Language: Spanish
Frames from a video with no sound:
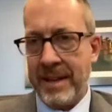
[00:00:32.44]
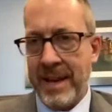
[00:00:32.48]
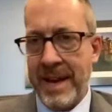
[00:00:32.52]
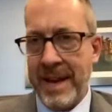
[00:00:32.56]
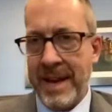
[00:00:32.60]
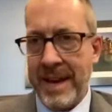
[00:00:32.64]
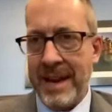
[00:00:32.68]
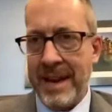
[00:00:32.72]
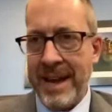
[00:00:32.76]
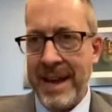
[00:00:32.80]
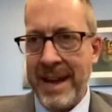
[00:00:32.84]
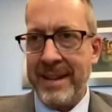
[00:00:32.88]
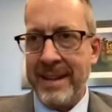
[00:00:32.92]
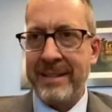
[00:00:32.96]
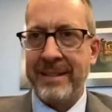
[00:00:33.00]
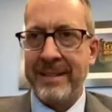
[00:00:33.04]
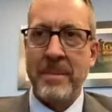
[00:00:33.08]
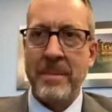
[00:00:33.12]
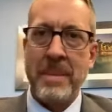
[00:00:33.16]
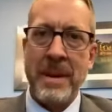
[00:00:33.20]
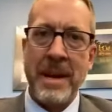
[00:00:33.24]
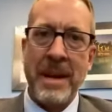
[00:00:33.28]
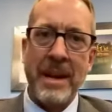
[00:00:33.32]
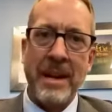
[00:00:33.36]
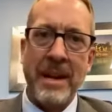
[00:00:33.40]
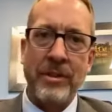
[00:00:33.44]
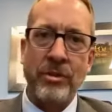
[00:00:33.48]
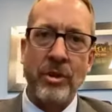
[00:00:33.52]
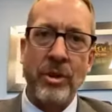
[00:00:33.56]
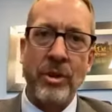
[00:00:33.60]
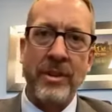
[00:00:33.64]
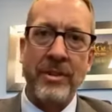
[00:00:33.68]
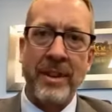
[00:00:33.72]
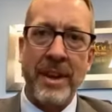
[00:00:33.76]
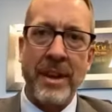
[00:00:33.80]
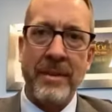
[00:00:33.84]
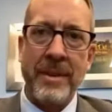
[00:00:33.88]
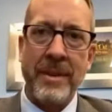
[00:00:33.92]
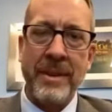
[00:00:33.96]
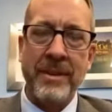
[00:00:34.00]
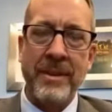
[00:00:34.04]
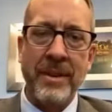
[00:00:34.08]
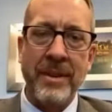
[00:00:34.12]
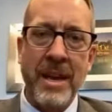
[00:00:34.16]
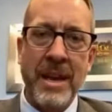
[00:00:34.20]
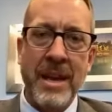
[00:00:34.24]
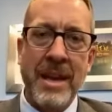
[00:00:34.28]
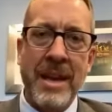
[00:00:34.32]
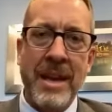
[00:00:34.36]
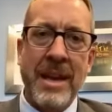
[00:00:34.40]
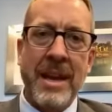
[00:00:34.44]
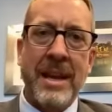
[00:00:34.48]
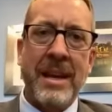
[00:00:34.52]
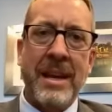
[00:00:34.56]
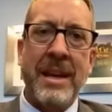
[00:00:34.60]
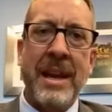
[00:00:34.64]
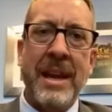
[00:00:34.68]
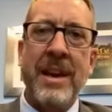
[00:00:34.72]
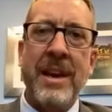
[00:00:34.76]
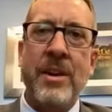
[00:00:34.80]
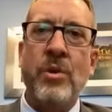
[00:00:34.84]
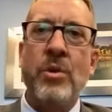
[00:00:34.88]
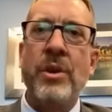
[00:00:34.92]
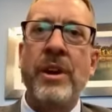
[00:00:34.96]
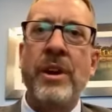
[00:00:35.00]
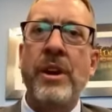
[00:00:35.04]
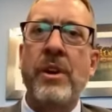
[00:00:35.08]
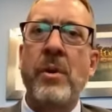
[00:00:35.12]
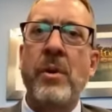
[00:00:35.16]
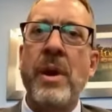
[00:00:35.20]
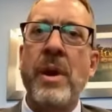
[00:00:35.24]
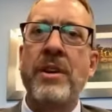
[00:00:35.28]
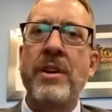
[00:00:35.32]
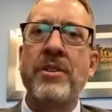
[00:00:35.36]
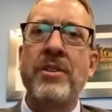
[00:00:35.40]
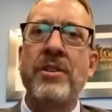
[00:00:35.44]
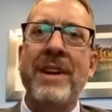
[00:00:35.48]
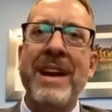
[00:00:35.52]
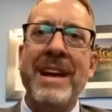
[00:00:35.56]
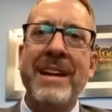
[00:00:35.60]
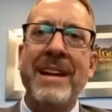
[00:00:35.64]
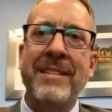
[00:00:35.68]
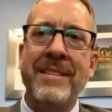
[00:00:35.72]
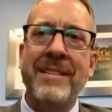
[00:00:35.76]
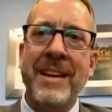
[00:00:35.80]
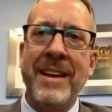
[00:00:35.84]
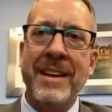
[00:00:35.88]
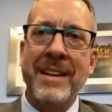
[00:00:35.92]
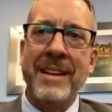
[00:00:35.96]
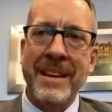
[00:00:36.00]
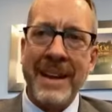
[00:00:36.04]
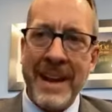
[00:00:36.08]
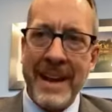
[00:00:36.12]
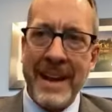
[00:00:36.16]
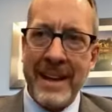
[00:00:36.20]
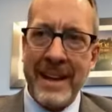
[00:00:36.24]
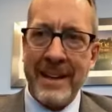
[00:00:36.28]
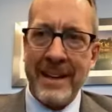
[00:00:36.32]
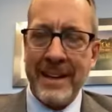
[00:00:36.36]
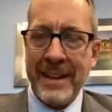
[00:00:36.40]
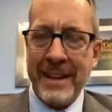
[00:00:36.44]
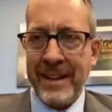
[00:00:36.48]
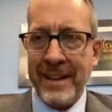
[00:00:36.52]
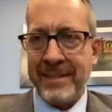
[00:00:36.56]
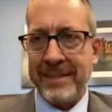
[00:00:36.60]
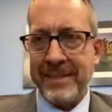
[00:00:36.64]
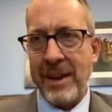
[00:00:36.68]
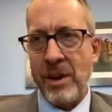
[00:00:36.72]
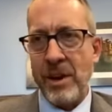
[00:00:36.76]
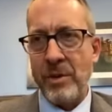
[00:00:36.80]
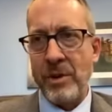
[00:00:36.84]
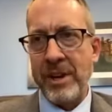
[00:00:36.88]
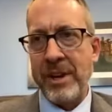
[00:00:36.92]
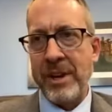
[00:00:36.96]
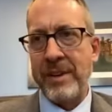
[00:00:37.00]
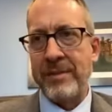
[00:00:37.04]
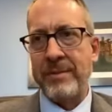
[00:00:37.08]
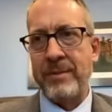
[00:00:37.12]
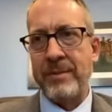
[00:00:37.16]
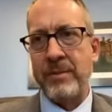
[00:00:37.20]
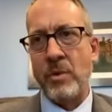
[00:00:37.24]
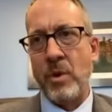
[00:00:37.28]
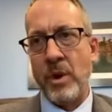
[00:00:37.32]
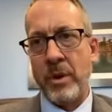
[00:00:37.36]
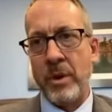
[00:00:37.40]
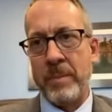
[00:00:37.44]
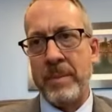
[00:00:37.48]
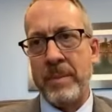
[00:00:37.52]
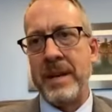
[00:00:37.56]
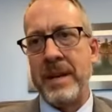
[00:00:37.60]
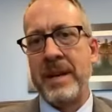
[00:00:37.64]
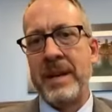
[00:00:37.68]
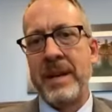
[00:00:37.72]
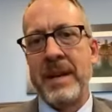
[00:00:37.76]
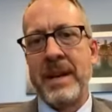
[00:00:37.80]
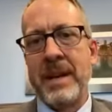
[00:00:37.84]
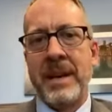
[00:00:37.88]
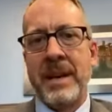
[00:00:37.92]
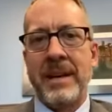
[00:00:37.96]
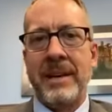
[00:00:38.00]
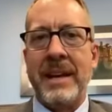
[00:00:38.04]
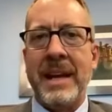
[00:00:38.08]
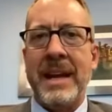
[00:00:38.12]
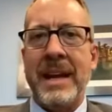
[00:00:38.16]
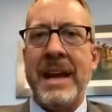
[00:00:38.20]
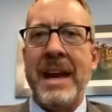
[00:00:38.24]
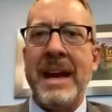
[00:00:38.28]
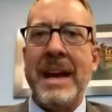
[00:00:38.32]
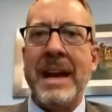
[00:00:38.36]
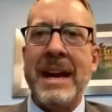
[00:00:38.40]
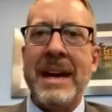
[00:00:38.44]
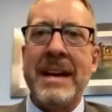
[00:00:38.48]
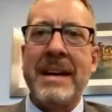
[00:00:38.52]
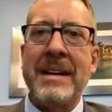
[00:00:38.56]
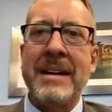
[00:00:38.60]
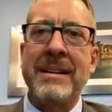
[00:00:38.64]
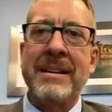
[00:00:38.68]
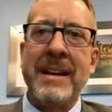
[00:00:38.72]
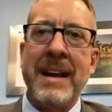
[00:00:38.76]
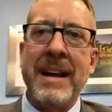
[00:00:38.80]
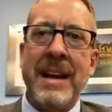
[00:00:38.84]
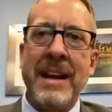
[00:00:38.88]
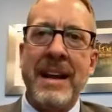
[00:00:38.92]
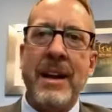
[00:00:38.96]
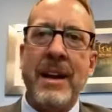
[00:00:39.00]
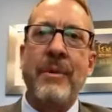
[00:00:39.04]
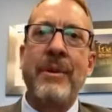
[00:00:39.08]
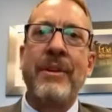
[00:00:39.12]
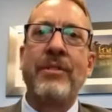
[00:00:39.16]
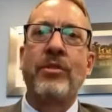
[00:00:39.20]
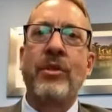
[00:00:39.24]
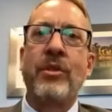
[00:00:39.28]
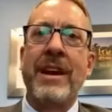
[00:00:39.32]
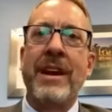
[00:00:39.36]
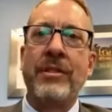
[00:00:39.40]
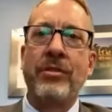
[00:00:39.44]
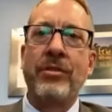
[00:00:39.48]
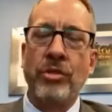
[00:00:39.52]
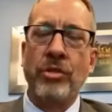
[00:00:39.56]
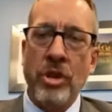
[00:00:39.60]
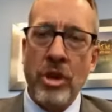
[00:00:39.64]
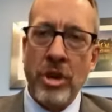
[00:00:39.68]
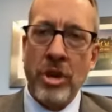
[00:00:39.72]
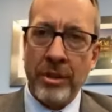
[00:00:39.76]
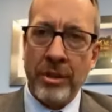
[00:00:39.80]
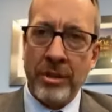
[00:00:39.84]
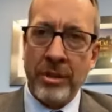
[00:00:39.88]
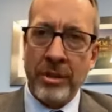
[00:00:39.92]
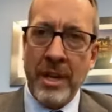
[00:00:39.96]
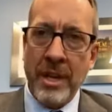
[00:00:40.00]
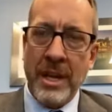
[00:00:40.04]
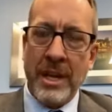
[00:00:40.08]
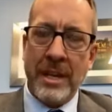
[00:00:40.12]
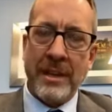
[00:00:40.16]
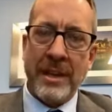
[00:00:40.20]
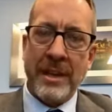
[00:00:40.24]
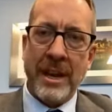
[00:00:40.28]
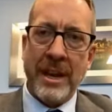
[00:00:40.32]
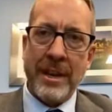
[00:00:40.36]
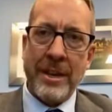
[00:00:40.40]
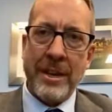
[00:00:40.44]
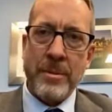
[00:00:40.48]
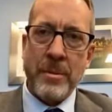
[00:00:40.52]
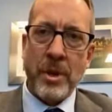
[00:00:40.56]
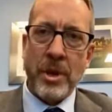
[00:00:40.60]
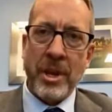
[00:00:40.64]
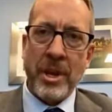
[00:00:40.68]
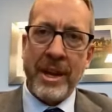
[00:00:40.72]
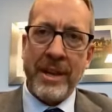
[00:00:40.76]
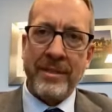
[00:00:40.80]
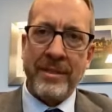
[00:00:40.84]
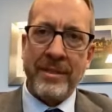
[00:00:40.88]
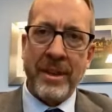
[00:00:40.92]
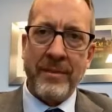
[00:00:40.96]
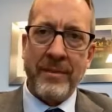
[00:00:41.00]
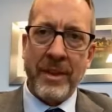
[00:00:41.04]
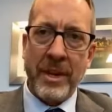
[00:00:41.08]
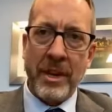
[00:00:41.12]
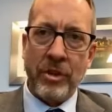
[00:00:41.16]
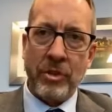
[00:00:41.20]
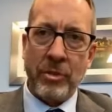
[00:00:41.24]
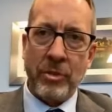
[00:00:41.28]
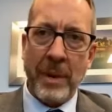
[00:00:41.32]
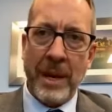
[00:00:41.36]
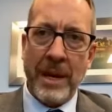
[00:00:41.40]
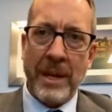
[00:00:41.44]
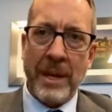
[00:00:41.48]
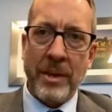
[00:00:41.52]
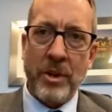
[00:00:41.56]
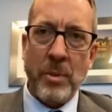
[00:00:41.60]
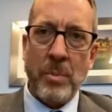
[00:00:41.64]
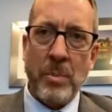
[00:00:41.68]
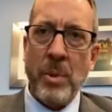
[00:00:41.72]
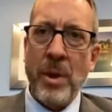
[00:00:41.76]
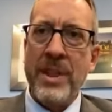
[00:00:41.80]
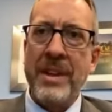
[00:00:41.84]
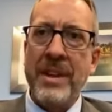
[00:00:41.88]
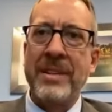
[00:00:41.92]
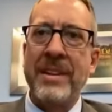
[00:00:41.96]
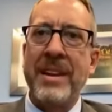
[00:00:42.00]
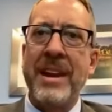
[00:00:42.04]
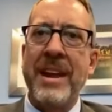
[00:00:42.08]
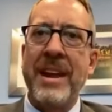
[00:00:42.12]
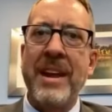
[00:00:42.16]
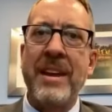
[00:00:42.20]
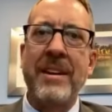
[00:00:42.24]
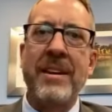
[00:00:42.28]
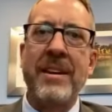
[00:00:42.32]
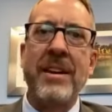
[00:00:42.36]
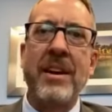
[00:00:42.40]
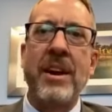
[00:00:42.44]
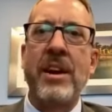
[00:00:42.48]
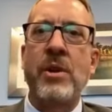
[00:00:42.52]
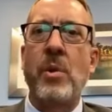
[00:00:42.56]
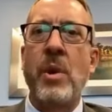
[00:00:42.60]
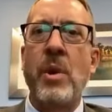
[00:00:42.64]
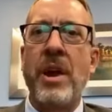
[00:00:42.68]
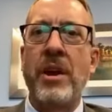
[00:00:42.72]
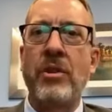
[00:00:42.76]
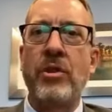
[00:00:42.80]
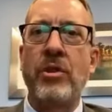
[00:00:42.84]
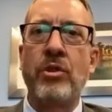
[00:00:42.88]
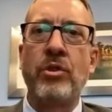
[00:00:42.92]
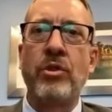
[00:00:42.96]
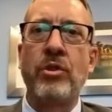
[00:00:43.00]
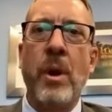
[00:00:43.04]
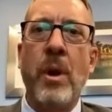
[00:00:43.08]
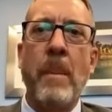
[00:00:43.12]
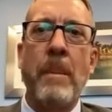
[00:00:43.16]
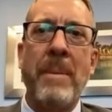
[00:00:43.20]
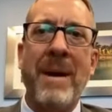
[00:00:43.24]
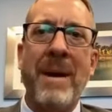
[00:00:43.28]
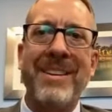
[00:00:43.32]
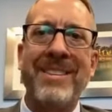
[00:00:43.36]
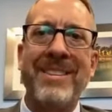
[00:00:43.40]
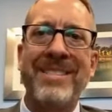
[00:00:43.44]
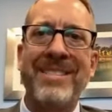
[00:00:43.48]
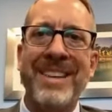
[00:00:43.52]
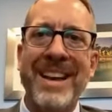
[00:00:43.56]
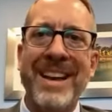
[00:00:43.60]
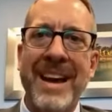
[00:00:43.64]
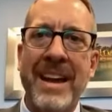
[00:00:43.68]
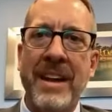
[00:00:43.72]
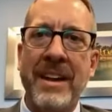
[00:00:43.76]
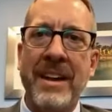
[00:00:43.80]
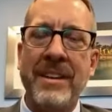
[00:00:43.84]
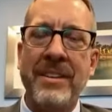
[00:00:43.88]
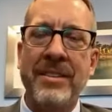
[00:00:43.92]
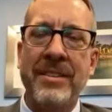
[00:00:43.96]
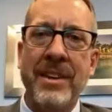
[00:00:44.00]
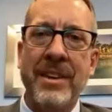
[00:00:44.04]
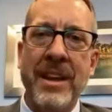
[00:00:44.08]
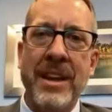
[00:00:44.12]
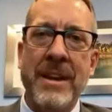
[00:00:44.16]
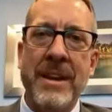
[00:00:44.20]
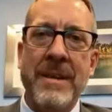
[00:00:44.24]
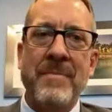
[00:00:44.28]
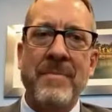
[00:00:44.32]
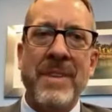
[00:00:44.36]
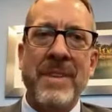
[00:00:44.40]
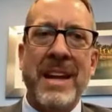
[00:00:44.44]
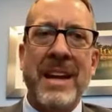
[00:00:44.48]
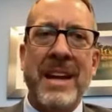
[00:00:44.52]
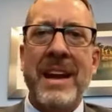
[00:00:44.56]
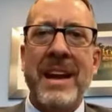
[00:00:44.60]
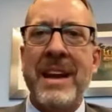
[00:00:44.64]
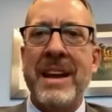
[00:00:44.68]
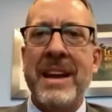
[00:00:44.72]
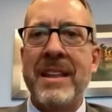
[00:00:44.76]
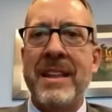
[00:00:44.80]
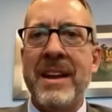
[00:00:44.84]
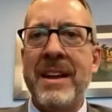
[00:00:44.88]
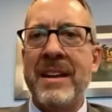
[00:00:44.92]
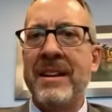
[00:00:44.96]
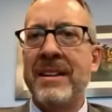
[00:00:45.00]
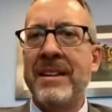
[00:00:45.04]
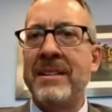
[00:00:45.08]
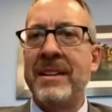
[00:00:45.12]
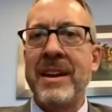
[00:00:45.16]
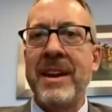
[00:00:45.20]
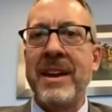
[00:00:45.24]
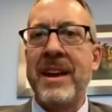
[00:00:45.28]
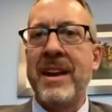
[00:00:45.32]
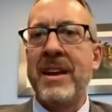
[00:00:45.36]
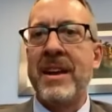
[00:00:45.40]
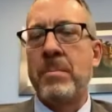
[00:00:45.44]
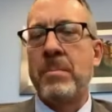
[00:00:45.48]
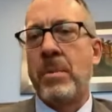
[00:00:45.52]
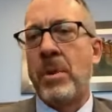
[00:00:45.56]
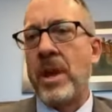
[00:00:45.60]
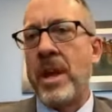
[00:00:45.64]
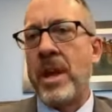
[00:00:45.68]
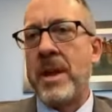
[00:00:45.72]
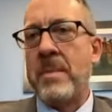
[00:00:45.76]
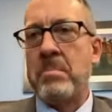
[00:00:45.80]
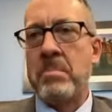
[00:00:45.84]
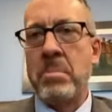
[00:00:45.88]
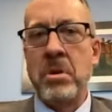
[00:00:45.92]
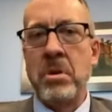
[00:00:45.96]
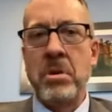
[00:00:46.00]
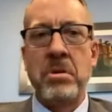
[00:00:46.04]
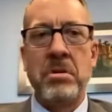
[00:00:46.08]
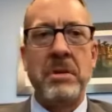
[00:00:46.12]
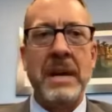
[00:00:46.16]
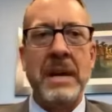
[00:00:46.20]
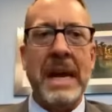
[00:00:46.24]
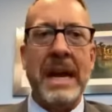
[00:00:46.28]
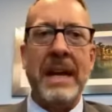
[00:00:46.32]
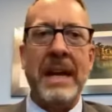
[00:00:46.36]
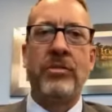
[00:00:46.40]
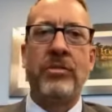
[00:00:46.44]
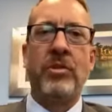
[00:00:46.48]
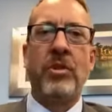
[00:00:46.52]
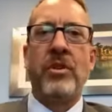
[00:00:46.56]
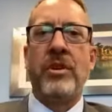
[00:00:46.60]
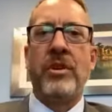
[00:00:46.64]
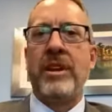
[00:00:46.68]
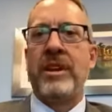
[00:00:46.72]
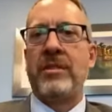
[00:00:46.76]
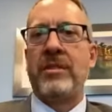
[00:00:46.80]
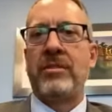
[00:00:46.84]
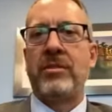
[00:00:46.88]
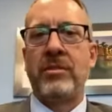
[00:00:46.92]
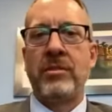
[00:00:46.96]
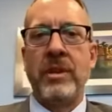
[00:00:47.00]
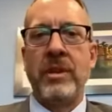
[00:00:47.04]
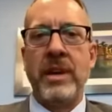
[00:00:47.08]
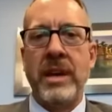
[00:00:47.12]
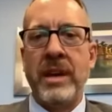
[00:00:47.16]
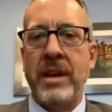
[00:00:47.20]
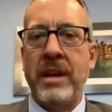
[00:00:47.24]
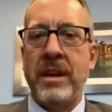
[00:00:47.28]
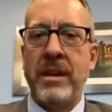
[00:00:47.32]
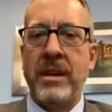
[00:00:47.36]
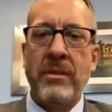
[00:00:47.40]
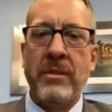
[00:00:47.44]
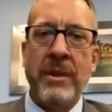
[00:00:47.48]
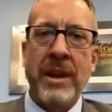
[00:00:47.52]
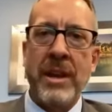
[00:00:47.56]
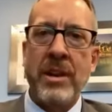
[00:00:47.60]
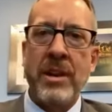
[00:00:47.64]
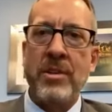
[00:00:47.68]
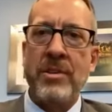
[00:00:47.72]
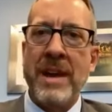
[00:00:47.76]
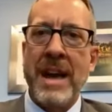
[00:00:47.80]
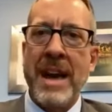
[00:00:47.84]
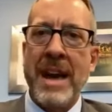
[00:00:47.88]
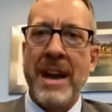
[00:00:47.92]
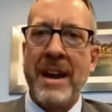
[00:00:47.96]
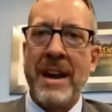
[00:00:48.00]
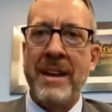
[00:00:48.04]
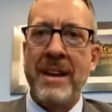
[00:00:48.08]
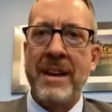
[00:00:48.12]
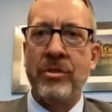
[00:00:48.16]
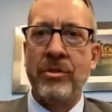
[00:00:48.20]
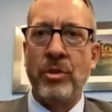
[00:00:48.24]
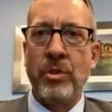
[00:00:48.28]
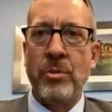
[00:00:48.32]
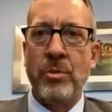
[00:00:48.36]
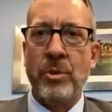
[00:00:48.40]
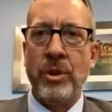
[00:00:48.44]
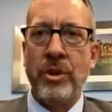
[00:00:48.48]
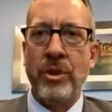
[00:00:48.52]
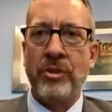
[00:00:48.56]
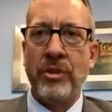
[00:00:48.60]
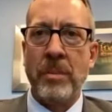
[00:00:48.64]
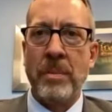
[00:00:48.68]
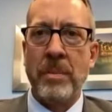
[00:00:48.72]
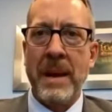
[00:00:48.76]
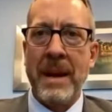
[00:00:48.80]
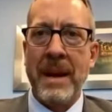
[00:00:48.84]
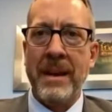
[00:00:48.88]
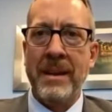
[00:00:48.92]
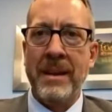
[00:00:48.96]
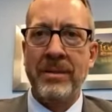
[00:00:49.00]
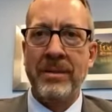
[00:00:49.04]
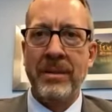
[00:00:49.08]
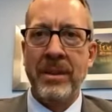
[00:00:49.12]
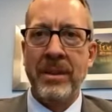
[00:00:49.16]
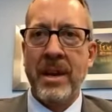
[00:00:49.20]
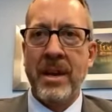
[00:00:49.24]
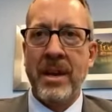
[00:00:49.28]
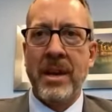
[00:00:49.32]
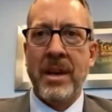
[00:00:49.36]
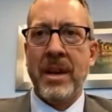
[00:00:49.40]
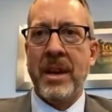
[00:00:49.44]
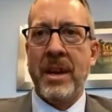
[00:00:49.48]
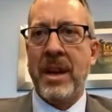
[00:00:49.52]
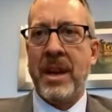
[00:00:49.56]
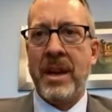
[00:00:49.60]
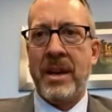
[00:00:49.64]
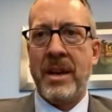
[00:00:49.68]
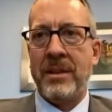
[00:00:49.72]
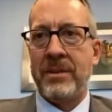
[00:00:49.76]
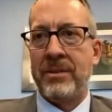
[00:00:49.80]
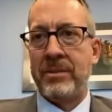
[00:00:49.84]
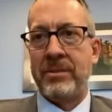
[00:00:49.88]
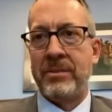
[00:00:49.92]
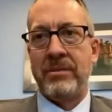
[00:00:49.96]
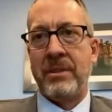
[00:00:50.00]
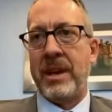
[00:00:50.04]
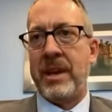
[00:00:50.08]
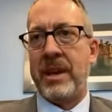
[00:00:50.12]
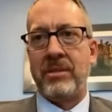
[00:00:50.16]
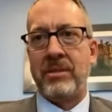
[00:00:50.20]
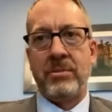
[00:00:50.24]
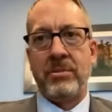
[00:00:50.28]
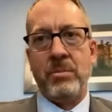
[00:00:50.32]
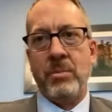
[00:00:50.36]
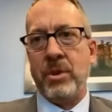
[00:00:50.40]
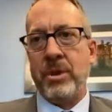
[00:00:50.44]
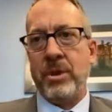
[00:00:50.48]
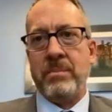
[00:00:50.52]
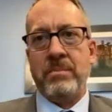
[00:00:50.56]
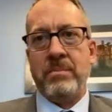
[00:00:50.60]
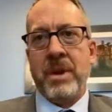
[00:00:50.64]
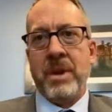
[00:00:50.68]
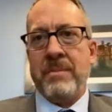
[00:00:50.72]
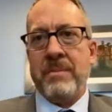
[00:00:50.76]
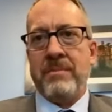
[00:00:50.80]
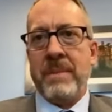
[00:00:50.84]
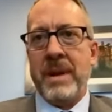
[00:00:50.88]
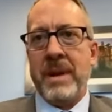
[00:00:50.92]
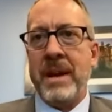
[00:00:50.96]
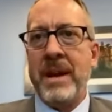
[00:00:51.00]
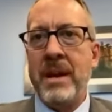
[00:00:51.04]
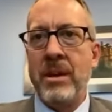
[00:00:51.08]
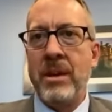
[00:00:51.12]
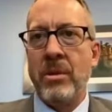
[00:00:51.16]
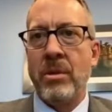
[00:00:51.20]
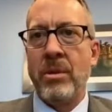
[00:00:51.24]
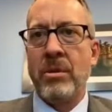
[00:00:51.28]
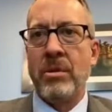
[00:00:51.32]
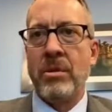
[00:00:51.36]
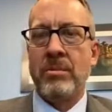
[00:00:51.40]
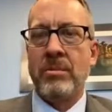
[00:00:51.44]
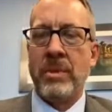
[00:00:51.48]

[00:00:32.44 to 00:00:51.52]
Alianza para Elecciones Libres, que un acuerdo integral es la única forma de llegar a la restauración de la democracia en Venezuela. No puede tener acuerdos parciales. La idea de tener, por ejemplo, elecciones eh, regionales o municipales es, es muy bienvenido.